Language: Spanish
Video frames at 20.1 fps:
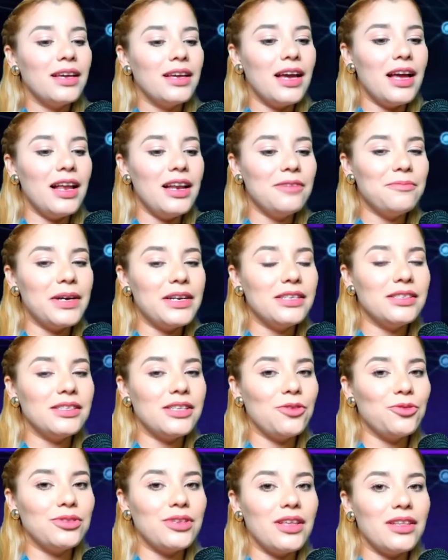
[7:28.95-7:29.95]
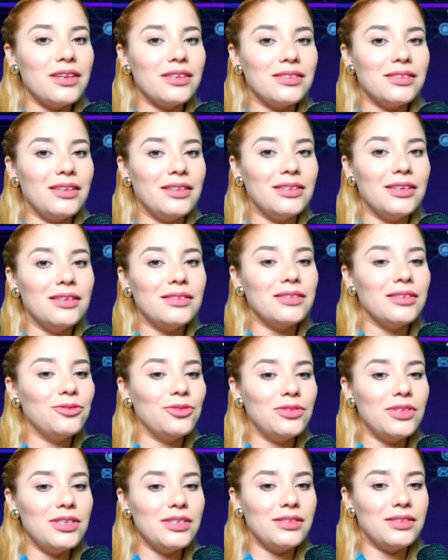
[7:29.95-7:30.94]
¿Qué le parece a usted esta, esta
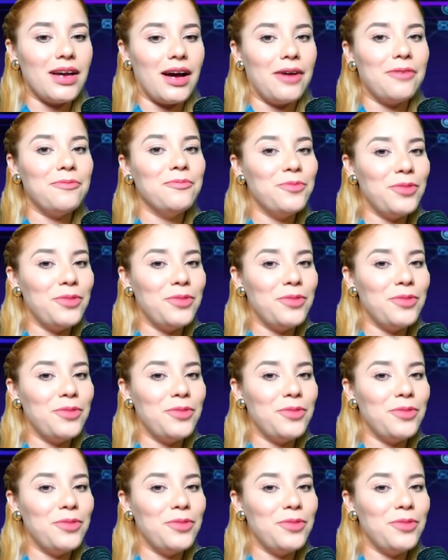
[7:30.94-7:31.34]
noticia?